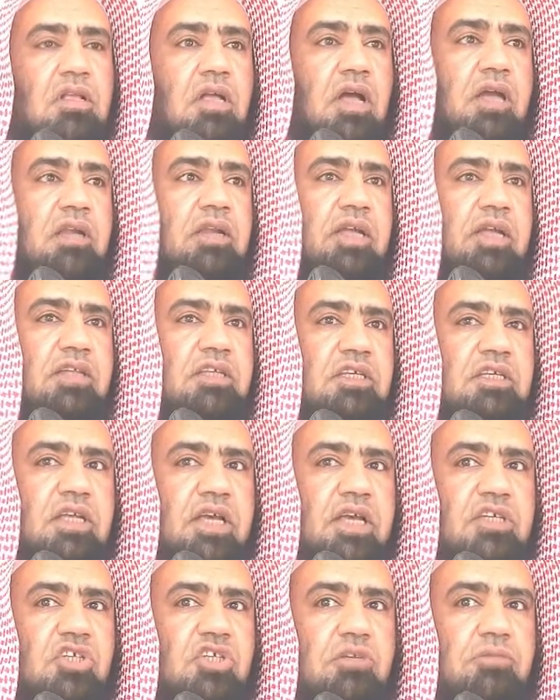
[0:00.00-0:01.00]
التي
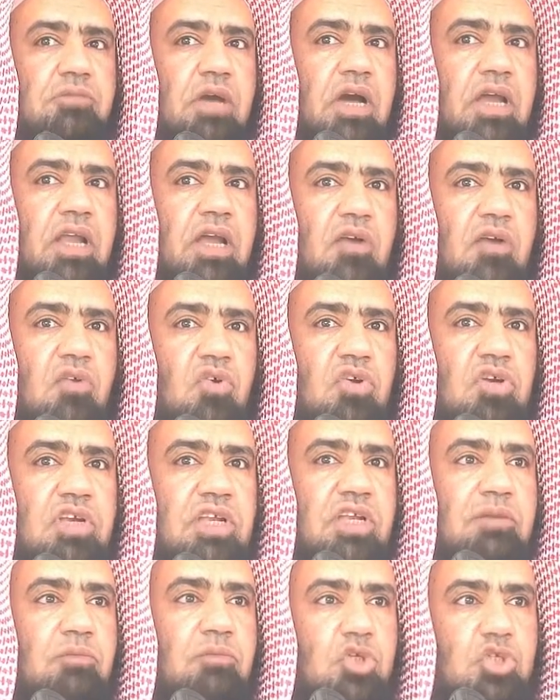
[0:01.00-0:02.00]
يجب على
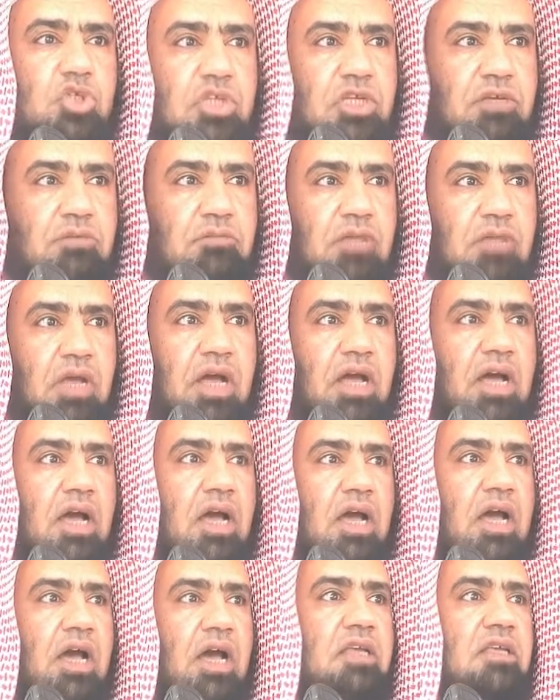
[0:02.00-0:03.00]
كل مسلم
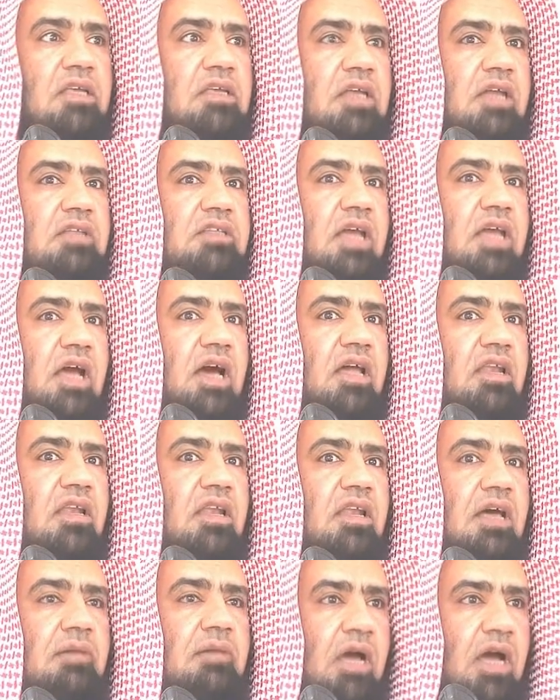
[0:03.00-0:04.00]
أن
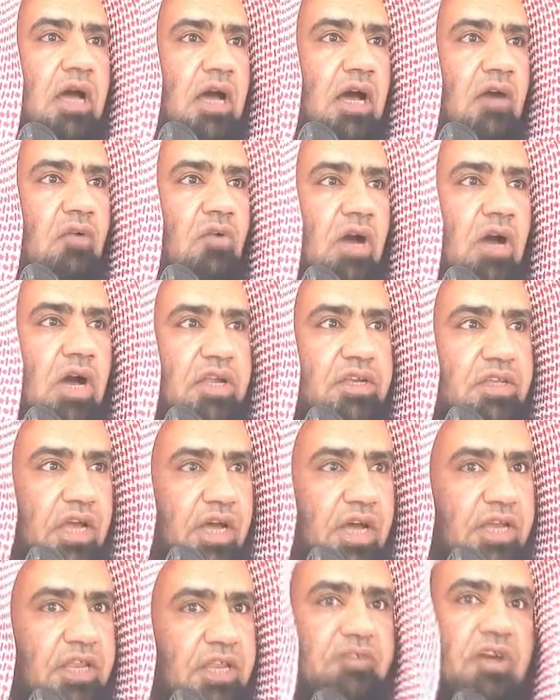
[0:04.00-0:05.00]
يتعلمها وأن
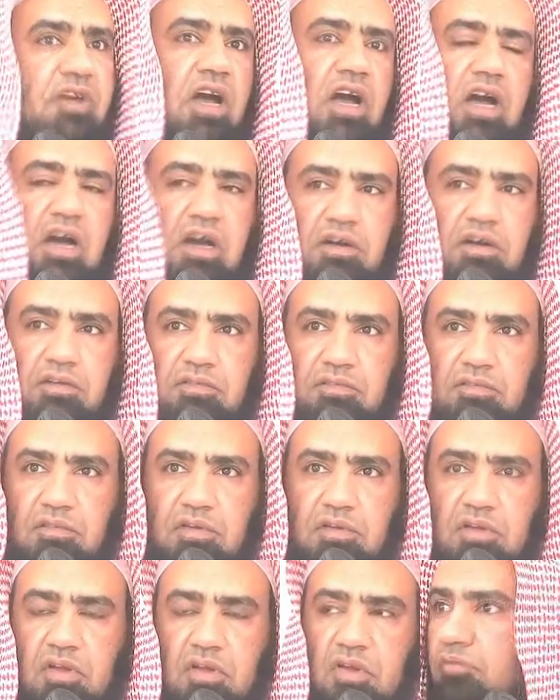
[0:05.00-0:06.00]
يعرفها
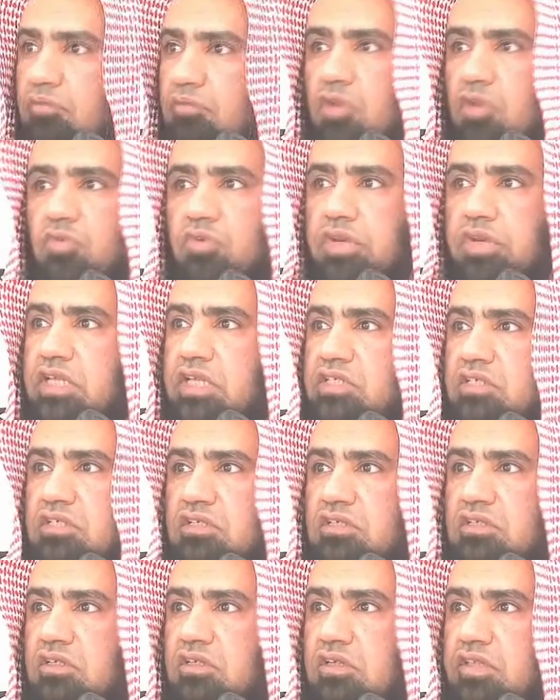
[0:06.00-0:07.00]
بعض الناس
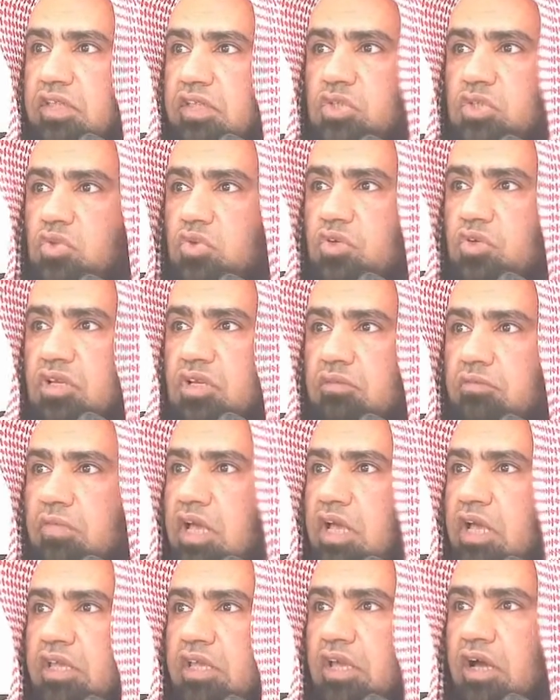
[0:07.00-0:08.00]
إذا سئل
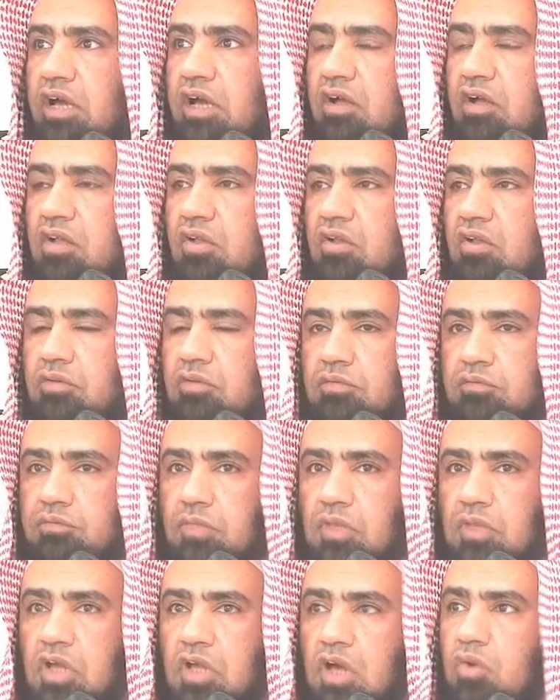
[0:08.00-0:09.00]
ما هي
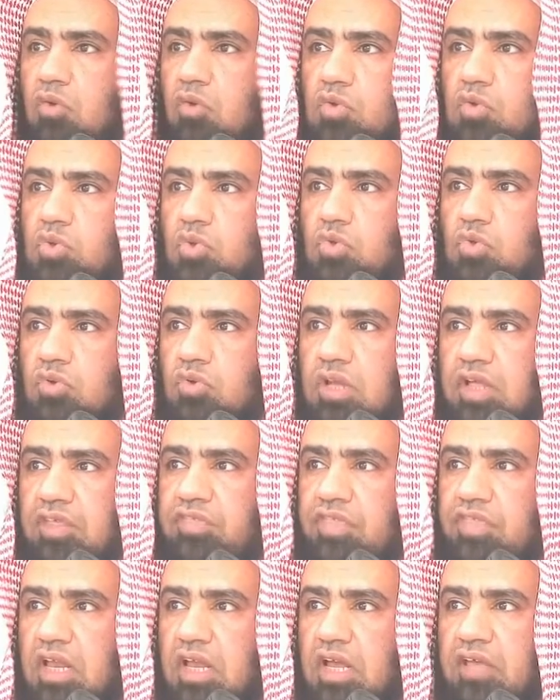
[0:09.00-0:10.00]
الأصول
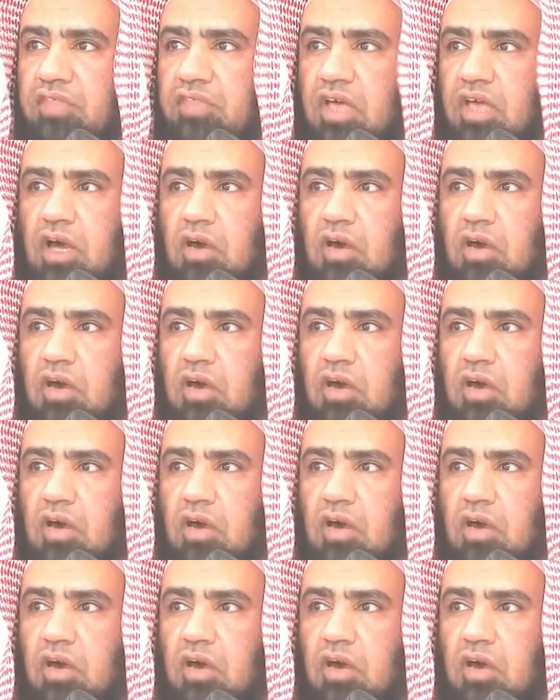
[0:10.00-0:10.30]
الثلاثة